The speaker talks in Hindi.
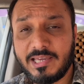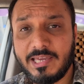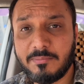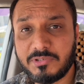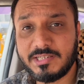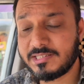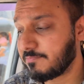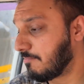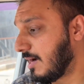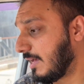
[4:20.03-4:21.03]
गया मुझे
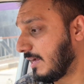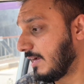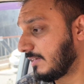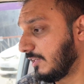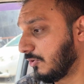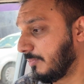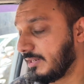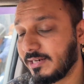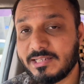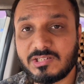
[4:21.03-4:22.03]
12
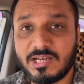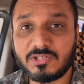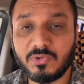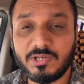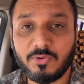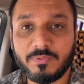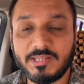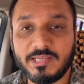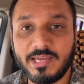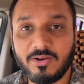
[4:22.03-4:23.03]
किलोमीटर का चार सौ एक रुपये
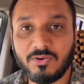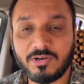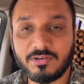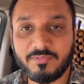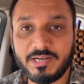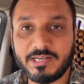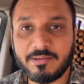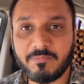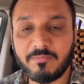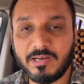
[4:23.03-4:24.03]
दिया है और वेट
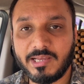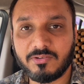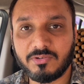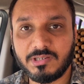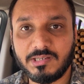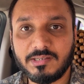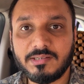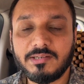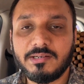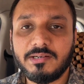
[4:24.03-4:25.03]
टाइम भी मिला है क्योंकि
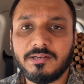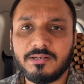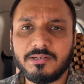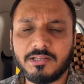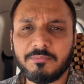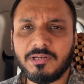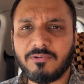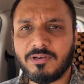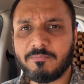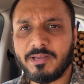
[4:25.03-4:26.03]
टर्मिनल
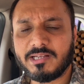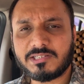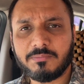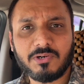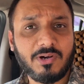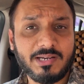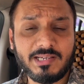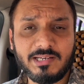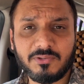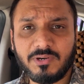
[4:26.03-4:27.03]
वन पे कस्टमर को आने
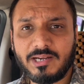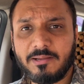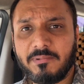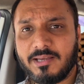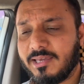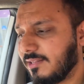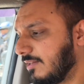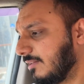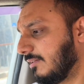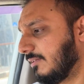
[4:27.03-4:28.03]
के लिए थोड़ा टाइम लग गया था
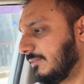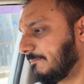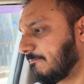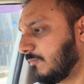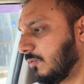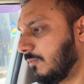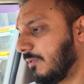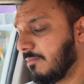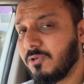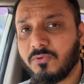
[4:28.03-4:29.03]
तो
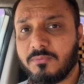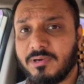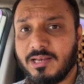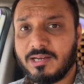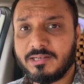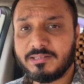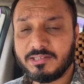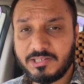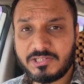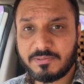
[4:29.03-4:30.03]
मैं अभी हूँ मलाड
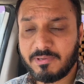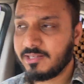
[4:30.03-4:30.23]
ईस्ट में